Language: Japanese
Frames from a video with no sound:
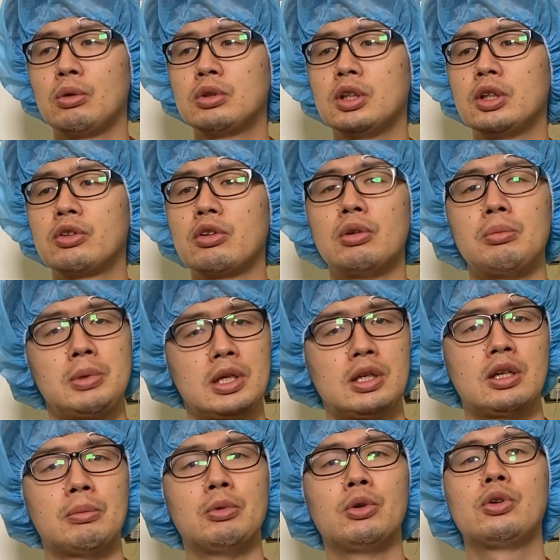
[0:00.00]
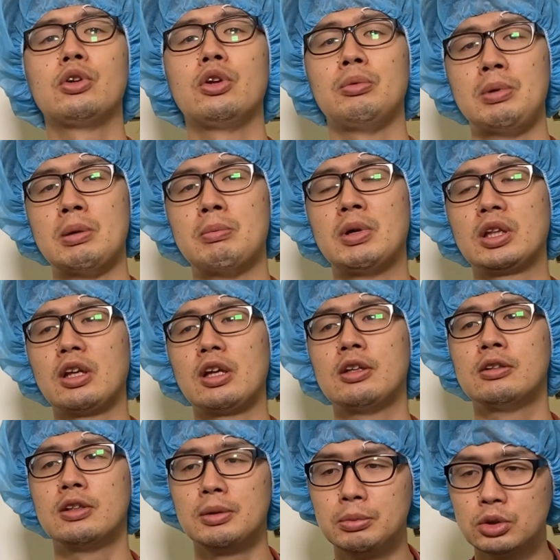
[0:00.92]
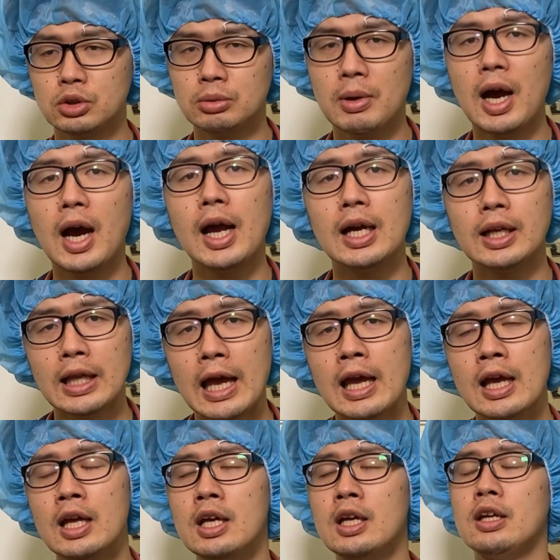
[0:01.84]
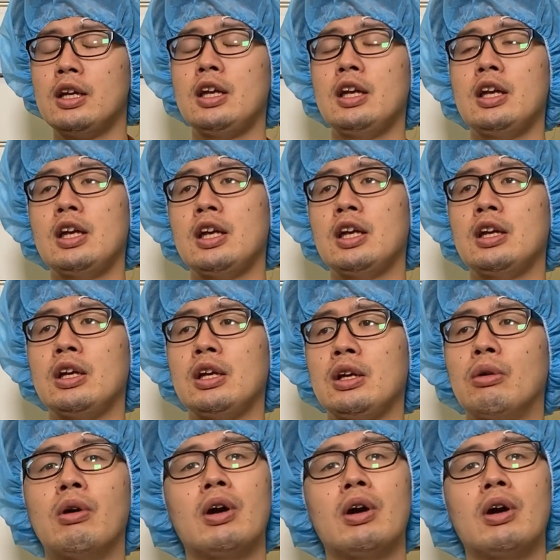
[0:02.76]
6月の3日木曜日また FM 熊谷でえー、